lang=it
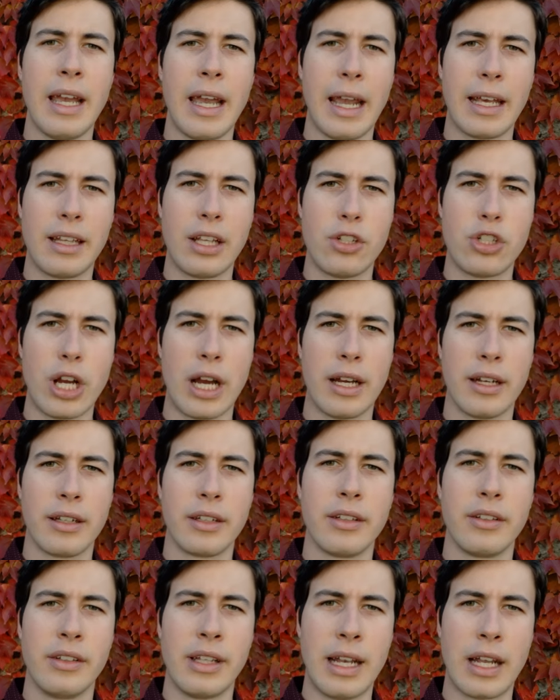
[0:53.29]
ed è già
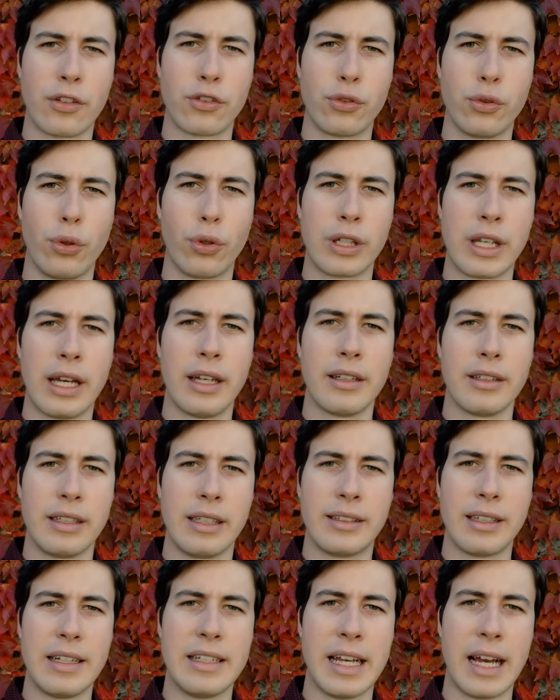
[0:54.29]
nella storia
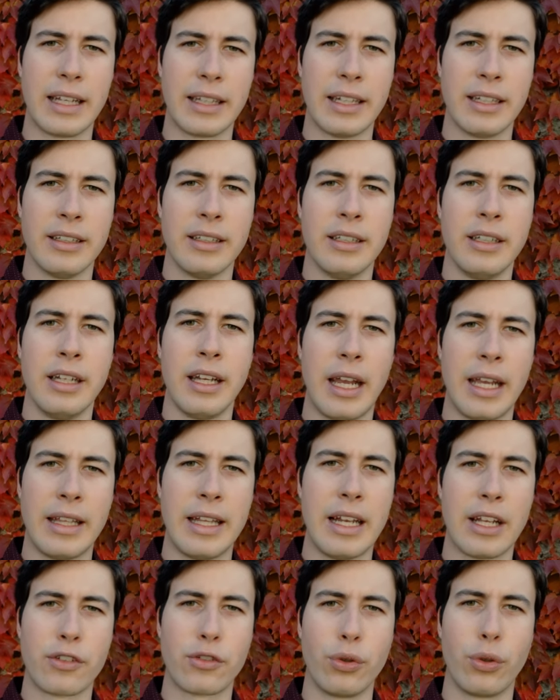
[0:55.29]
italiana e
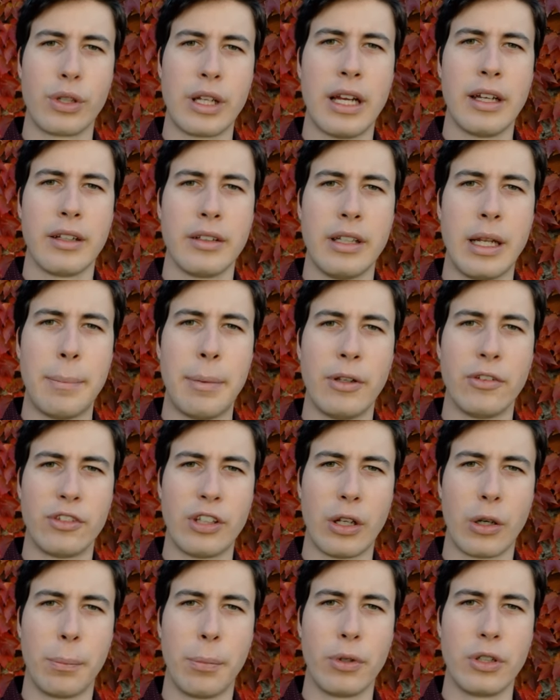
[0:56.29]
nella storia del
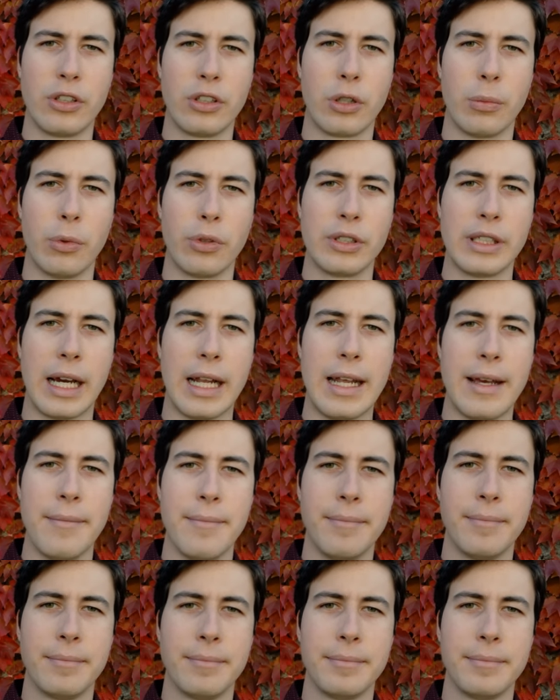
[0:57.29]
pensiero politico mondiale.